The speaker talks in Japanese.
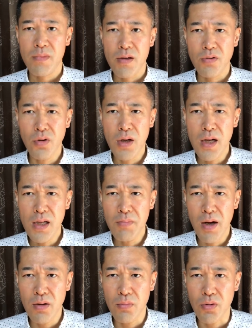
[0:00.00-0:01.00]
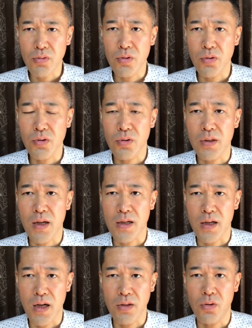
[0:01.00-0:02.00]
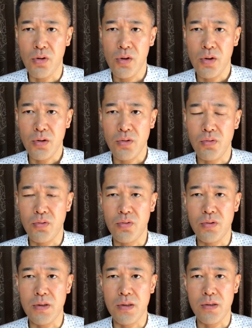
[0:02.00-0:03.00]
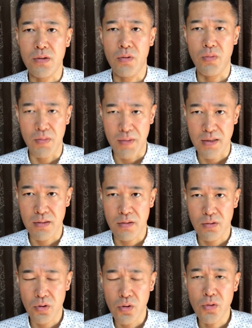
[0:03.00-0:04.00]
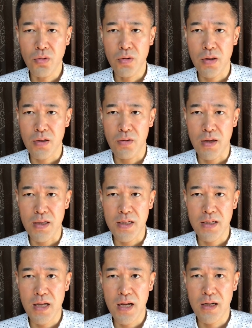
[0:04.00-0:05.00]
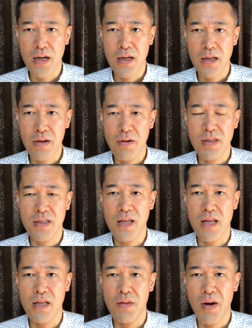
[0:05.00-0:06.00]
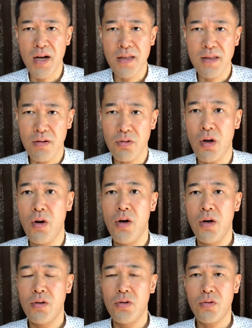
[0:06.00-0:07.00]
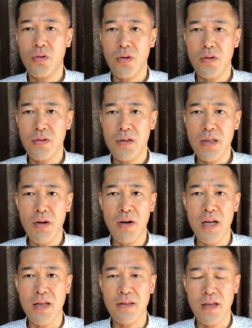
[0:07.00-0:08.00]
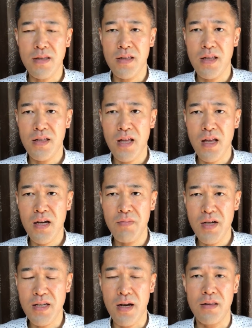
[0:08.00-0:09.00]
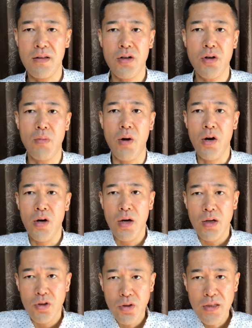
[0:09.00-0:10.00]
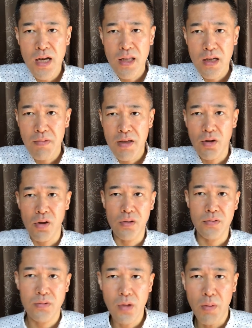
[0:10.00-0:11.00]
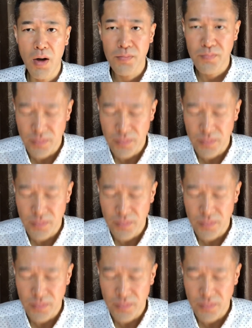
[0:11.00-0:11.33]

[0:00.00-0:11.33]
それが今の僕の状態かなというふうに思います。ということで今日は人間関係は自然に任せるということについてお話しさせていただきました。では今日もよっしゃでいきましょう。どうも